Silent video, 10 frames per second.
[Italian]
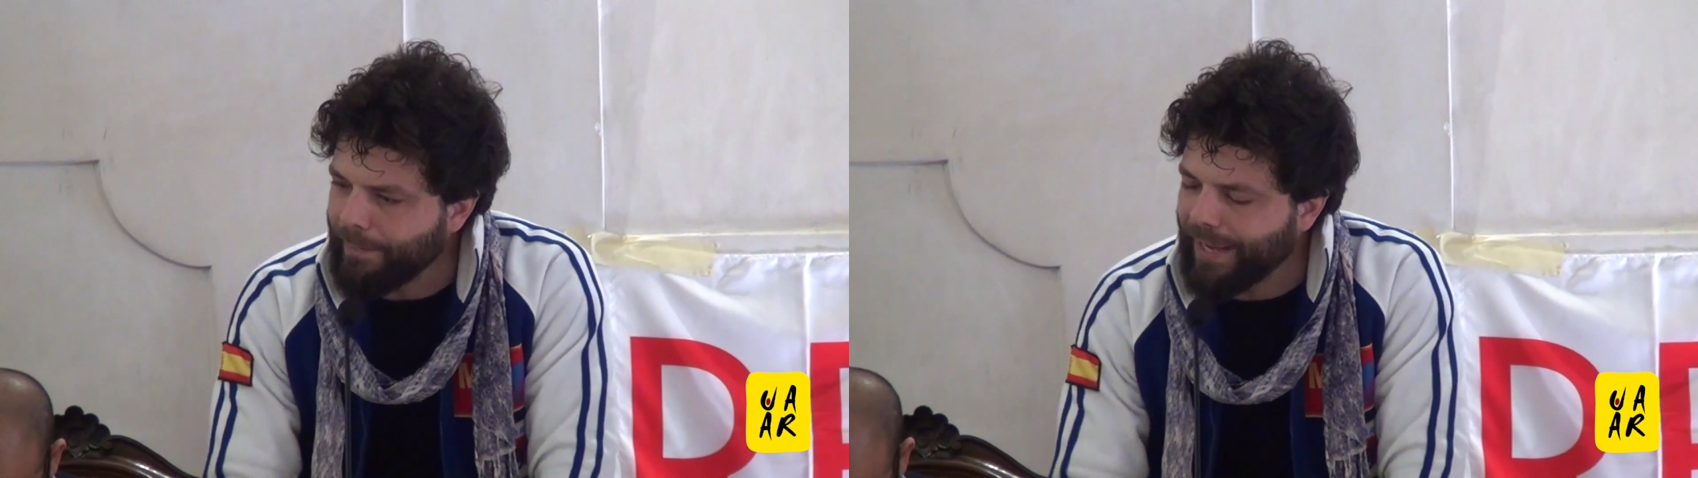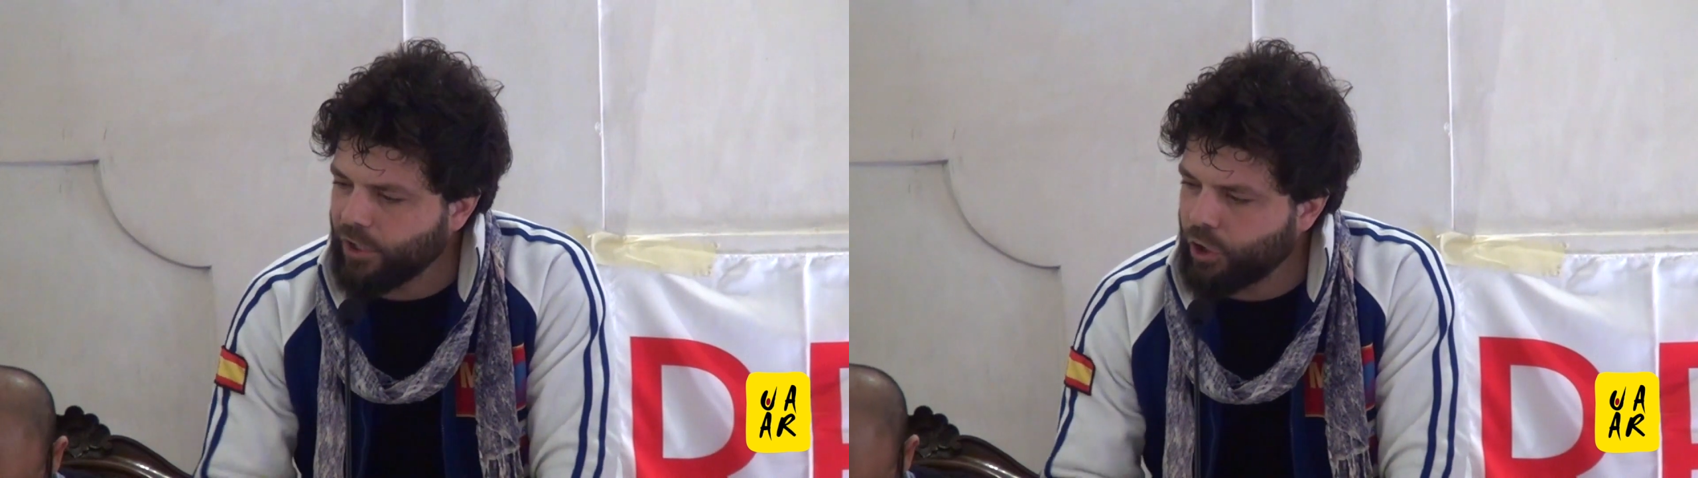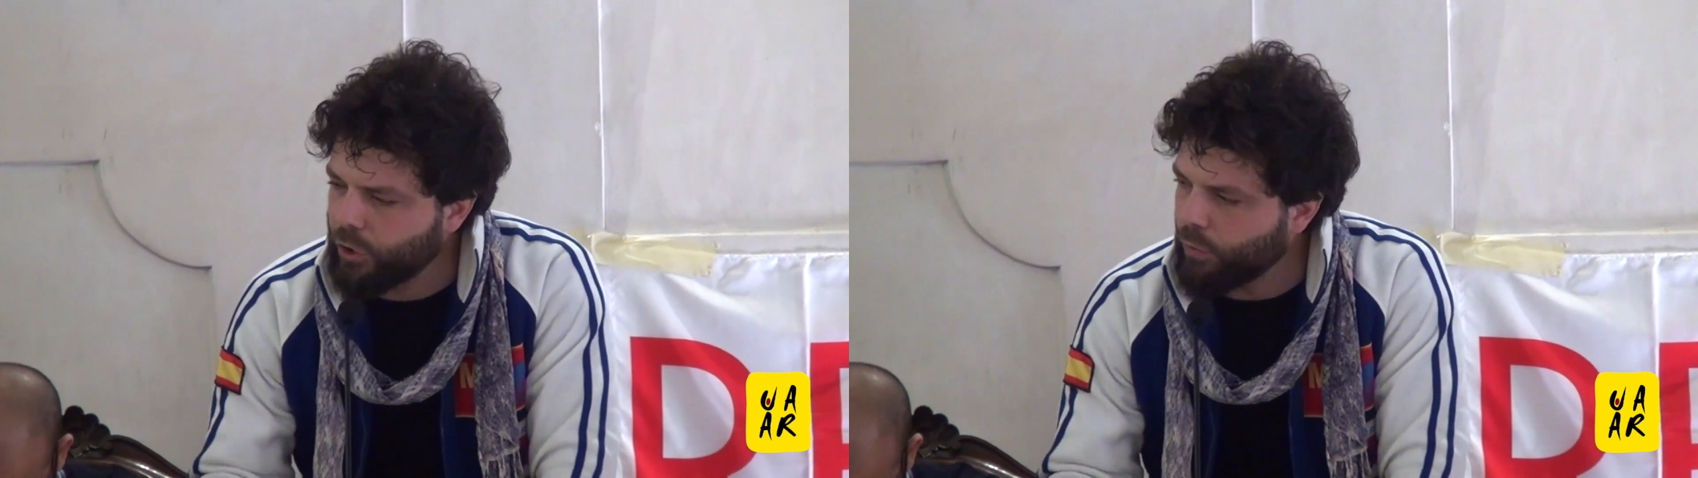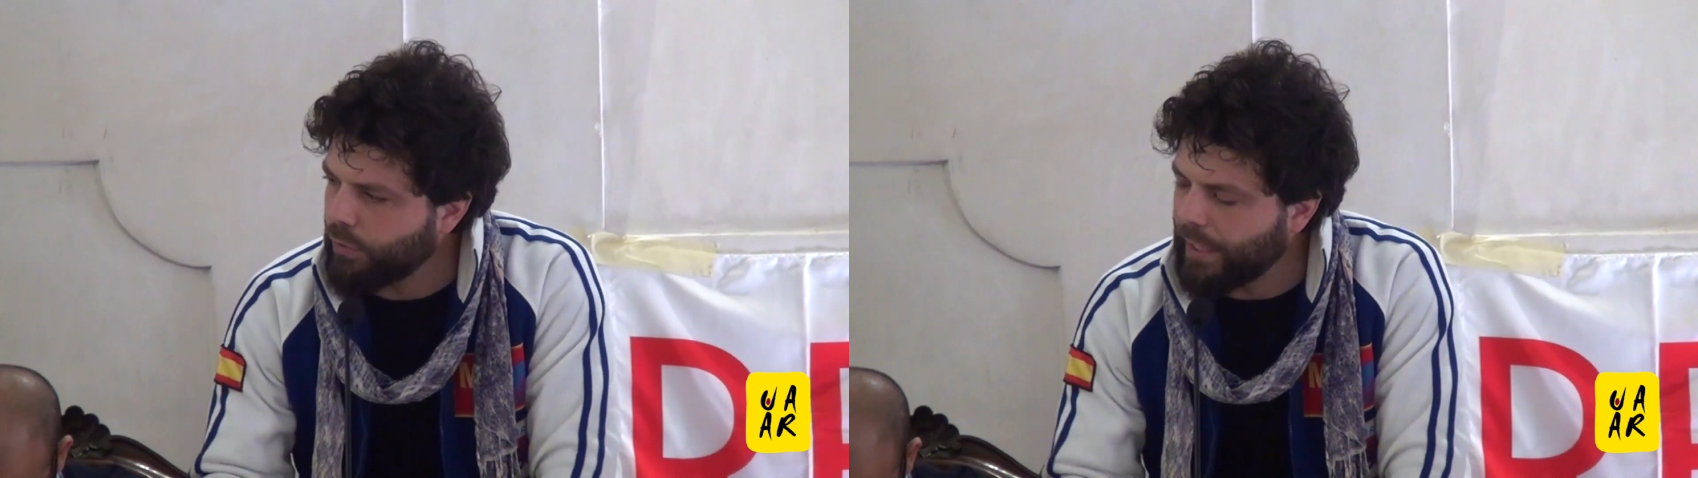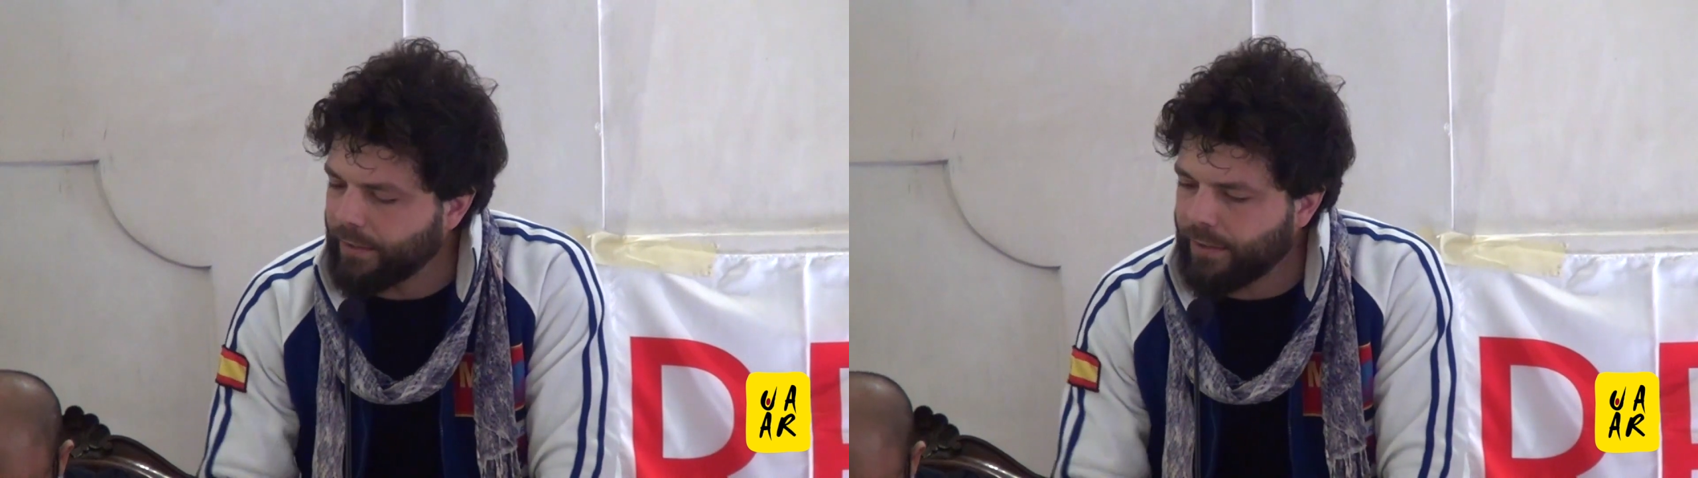ma ci
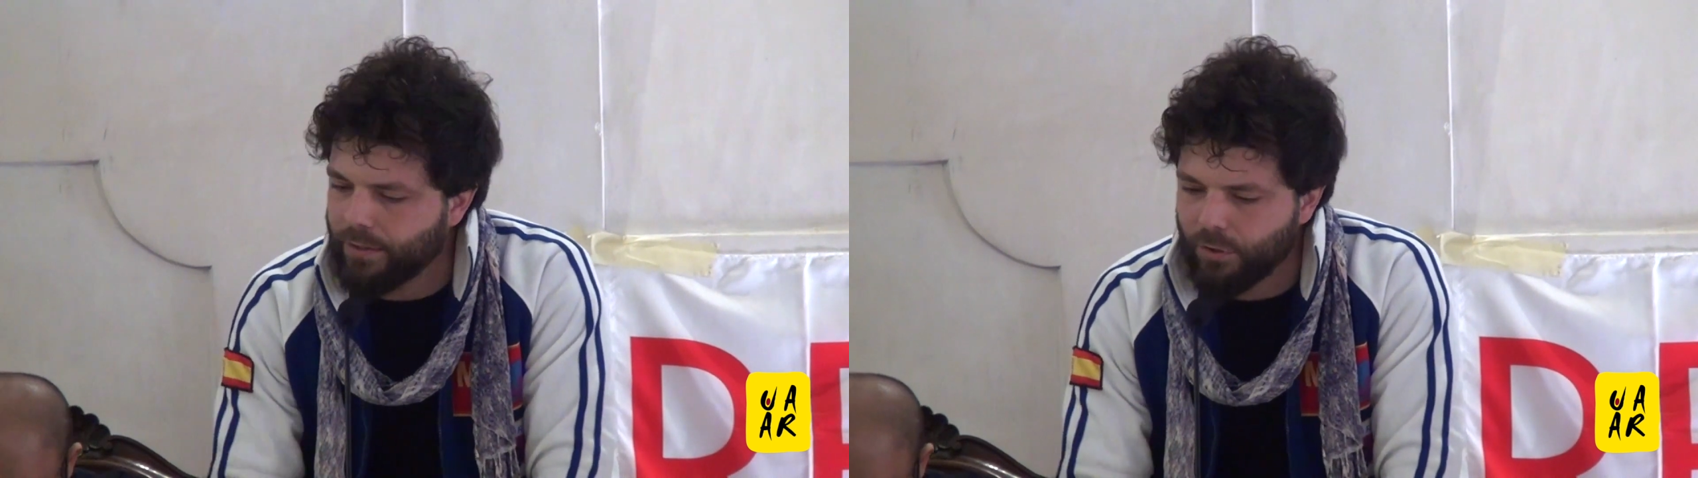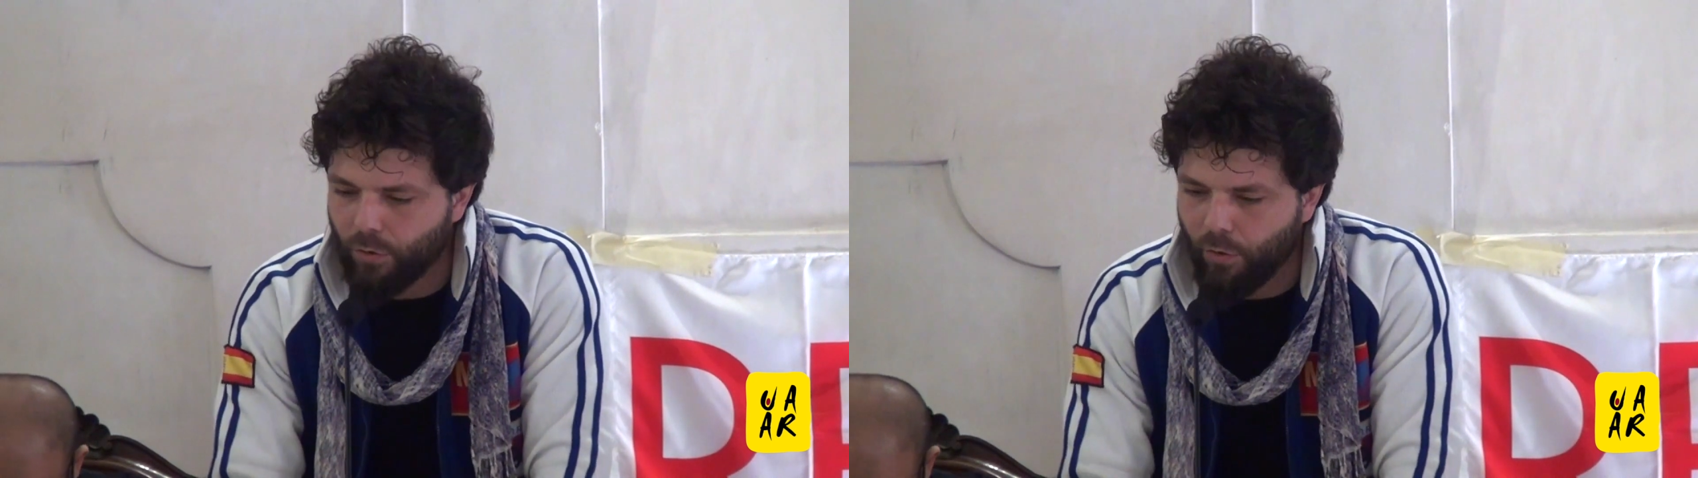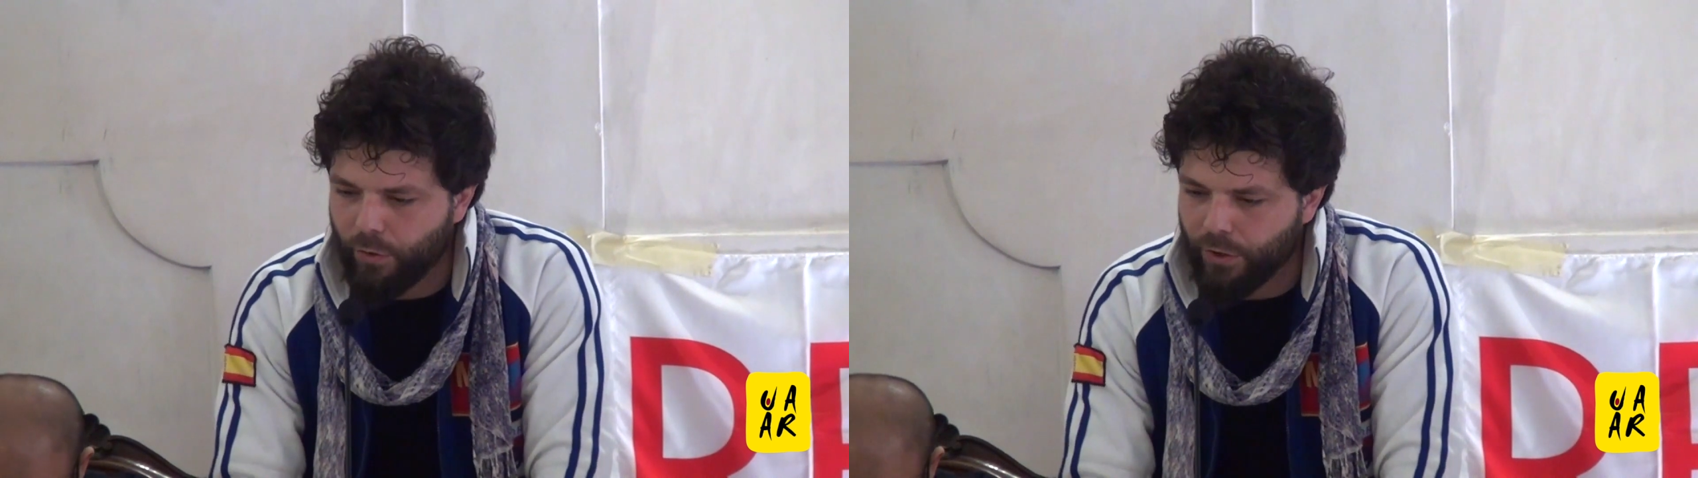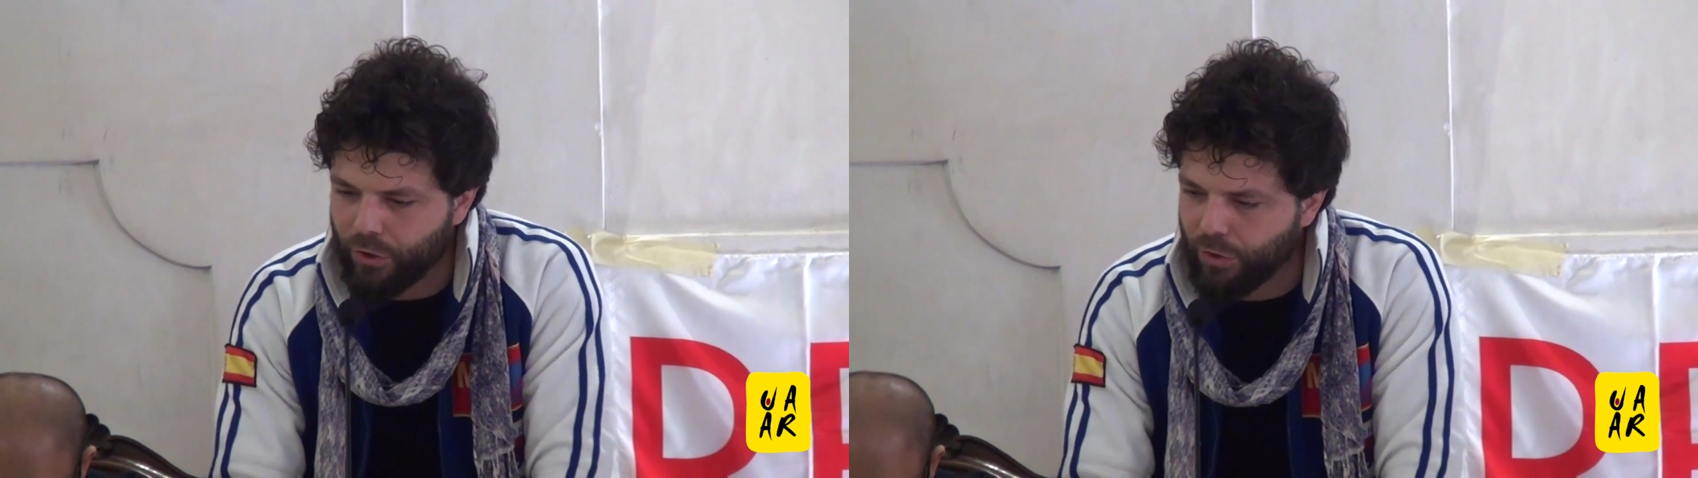sono tante storie,